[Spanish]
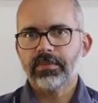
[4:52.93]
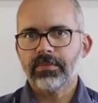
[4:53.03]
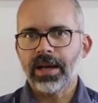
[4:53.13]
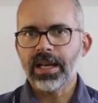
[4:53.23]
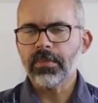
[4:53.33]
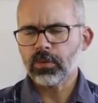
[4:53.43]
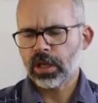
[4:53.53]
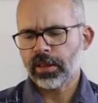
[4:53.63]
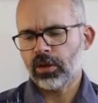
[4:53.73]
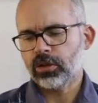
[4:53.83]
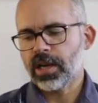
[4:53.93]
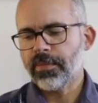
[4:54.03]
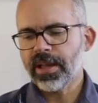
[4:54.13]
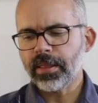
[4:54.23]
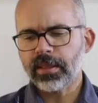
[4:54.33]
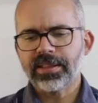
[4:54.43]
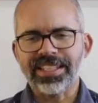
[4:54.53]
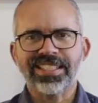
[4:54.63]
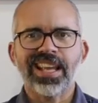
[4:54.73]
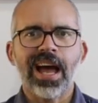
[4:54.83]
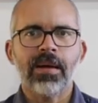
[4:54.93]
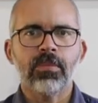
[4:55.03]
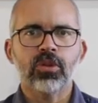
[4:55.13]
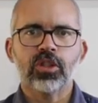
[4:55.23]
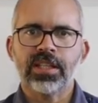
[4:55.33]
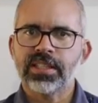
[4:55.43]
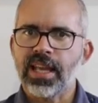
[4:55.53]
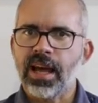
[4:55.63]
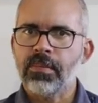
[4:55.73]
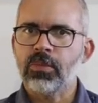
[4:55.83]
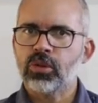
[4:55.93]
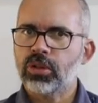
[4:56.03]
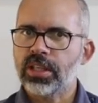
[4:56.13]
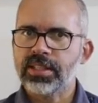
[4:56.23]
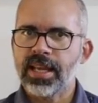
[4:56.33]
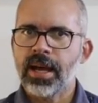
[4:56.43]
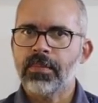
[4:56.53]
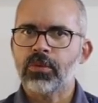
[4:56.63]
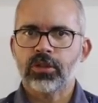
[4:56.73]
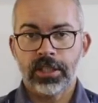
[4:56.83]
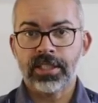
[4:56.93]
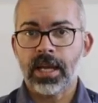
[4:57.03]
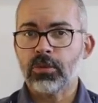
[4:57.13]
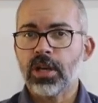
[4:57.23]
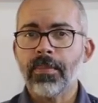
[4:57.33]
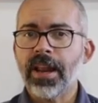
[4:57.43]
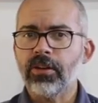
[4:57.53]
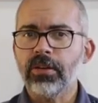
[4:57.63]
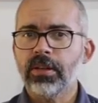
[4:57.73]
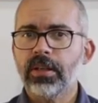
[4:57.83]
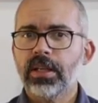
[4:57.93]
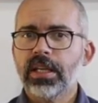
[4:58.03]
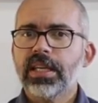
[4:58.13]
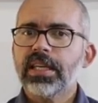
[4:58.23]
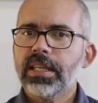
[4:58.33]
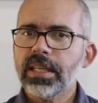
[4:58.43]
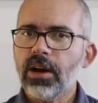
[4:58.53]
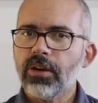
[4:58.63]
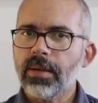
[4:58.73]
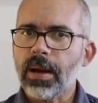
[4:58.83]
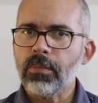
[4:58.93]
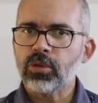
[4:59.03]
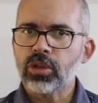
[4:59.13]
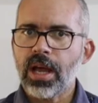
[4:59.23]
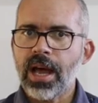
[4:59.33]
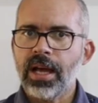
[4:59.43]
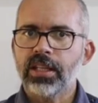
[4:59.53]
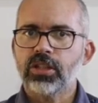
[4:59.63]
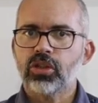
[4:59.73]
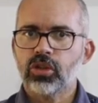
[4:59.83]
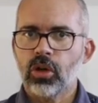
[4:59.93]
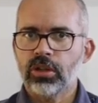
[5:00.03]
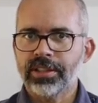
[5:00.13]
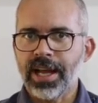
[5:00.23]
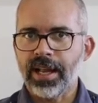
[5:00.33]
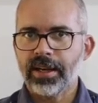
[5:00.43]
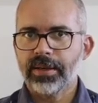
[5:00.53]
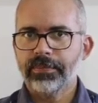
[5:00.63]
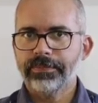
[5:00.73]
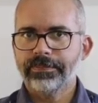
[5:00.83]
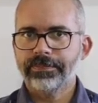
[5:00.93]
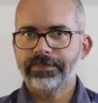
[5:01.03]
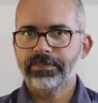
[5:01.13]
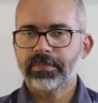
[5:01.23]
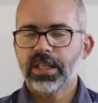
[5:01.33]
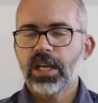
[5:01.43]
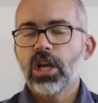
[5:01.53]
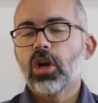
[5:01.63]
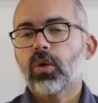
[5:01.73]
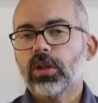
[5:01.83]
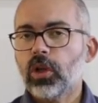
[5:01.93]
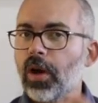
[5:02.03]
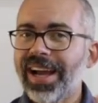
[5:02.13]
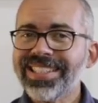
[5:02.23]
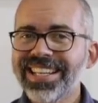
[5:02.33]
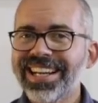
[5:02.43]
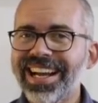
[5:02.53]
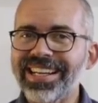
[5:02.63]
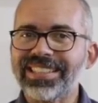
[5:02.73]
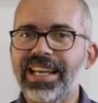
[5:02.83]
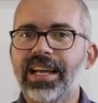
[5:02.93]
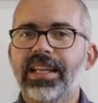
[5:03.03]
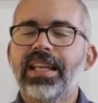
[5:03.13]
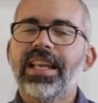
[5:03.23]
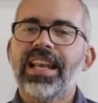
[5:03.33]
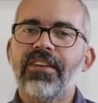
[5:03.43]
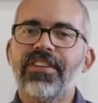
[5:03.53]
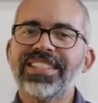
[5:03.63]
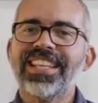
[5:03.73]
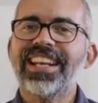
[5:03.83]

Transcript: ¿Vale? Vamos a hacerlo otra vez. Tensamos, tensamos, tensamos, tensamos la mano. Y ahora vamos a soltar. Cuando lo hagáis en casa, la fase de